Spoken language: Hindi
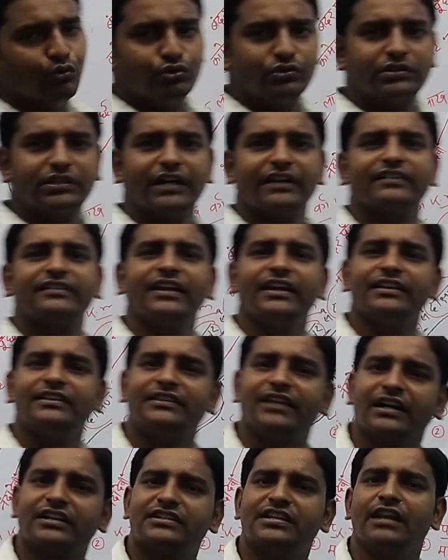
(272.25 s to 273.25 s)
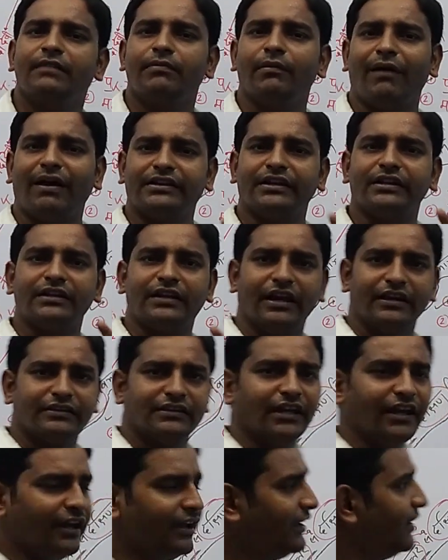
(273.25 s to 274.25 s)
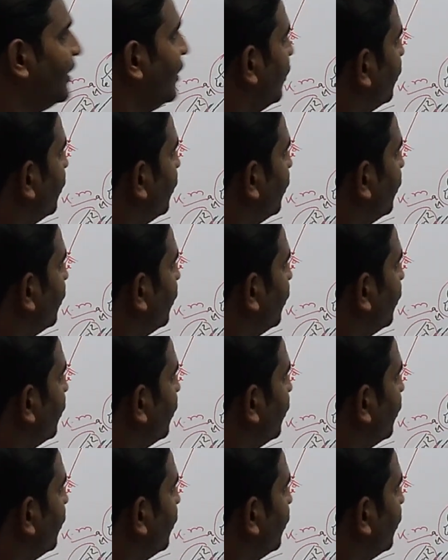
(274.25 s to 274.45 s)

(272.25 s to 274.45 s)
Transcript: उत्तर से दक्षिण विभाजन कहते हैं